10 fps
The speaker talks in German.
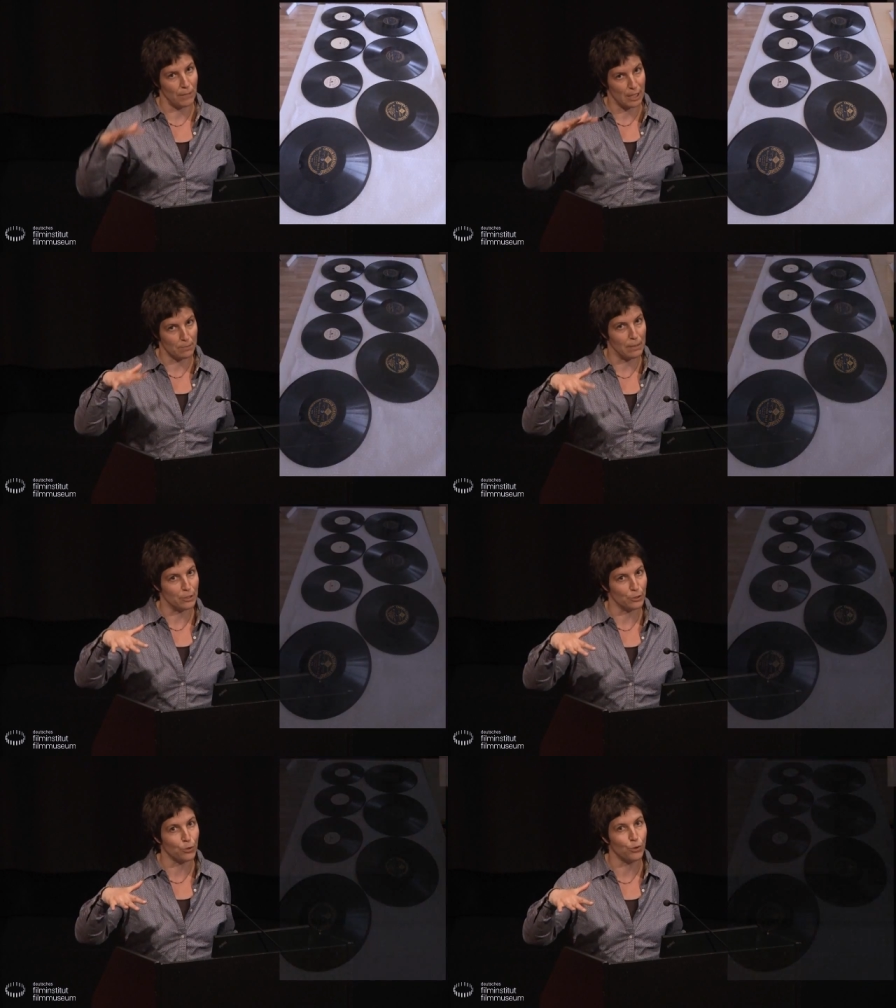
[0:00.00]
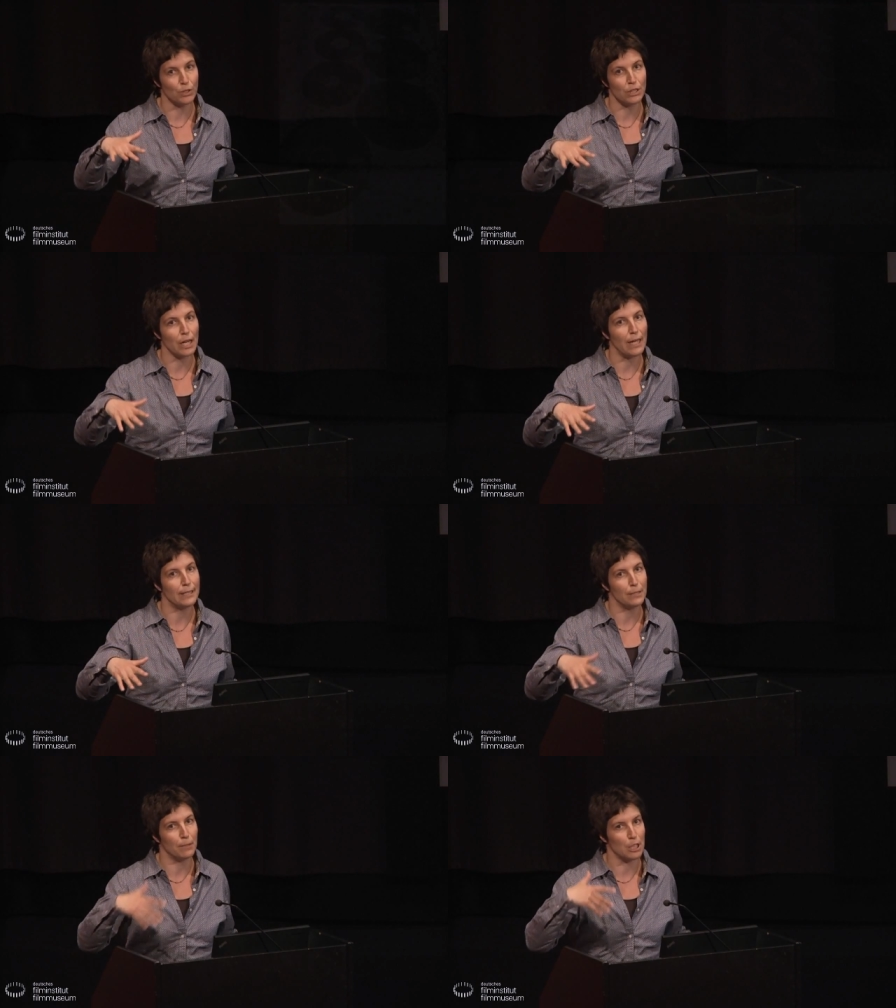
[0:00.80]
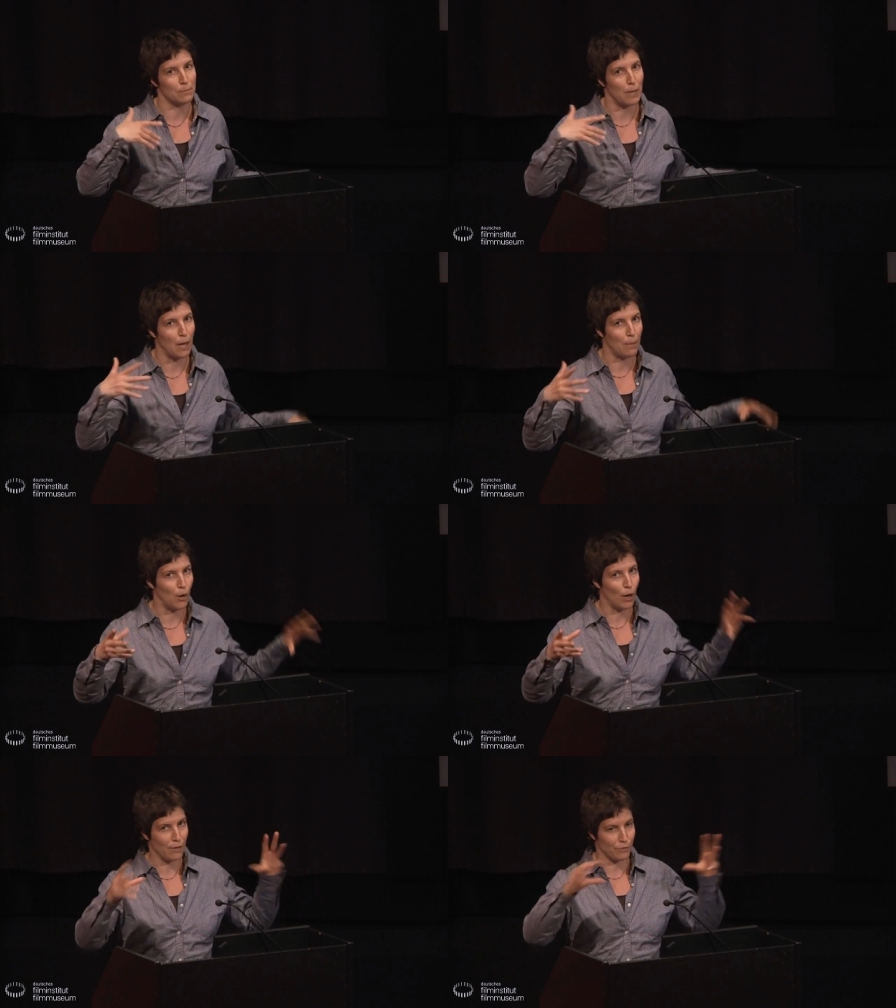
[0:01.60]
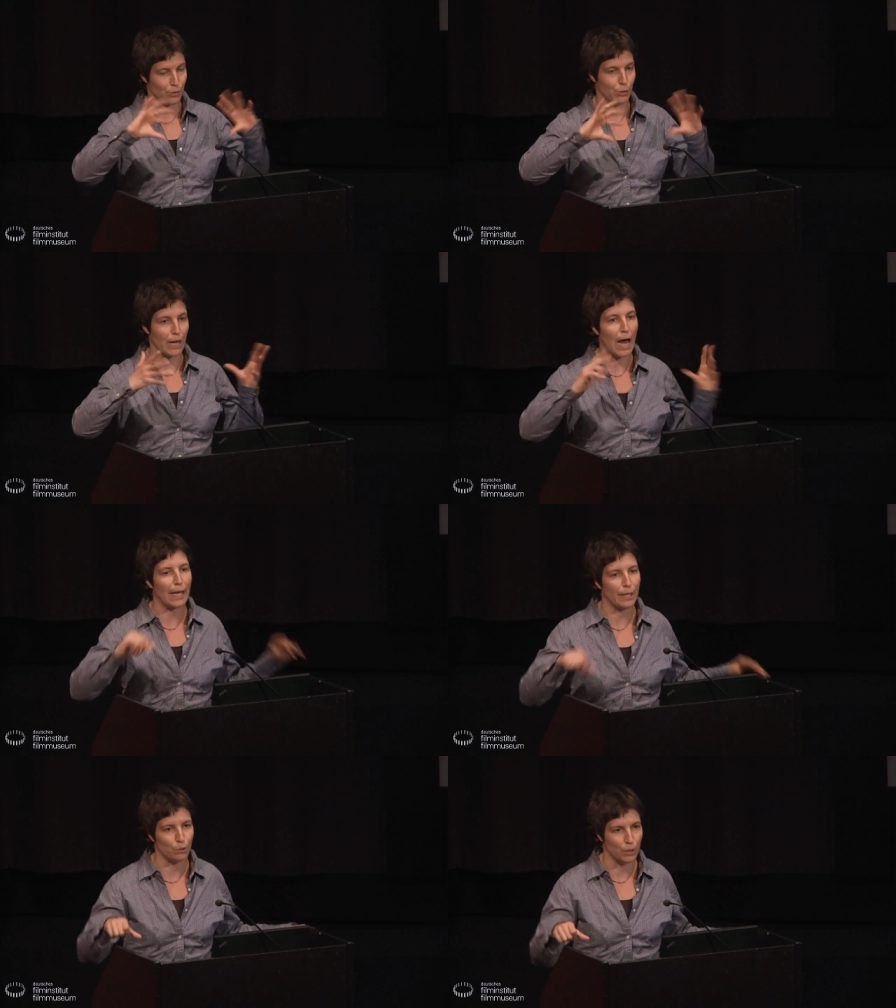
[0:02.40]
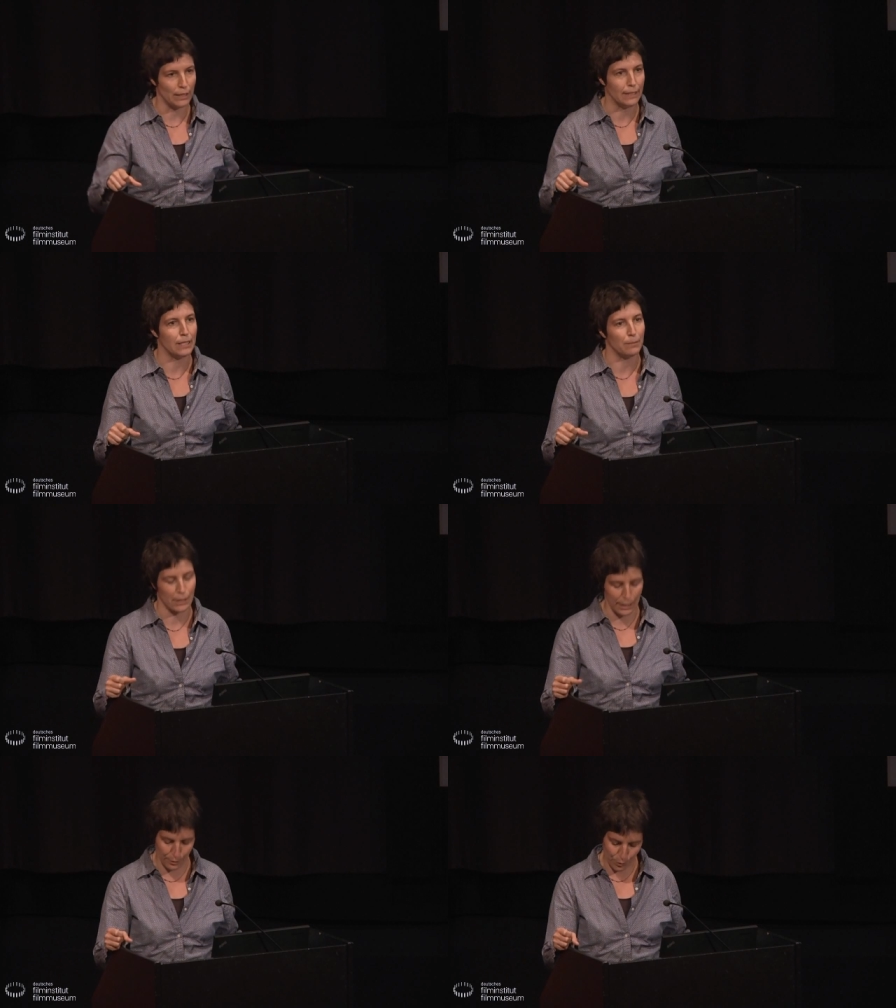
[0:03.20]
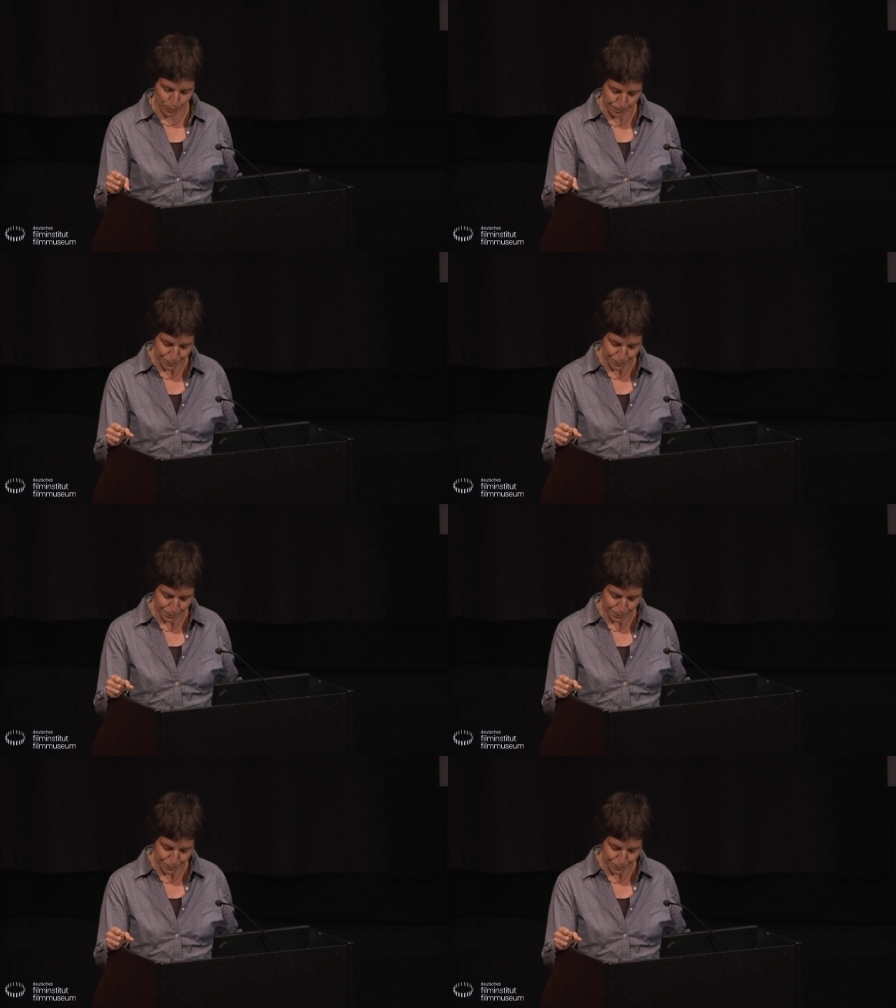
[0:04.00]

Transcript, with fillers: manchmal synchron geschaltet, manchmal aber auch einfach nur nachreguliert im Kino.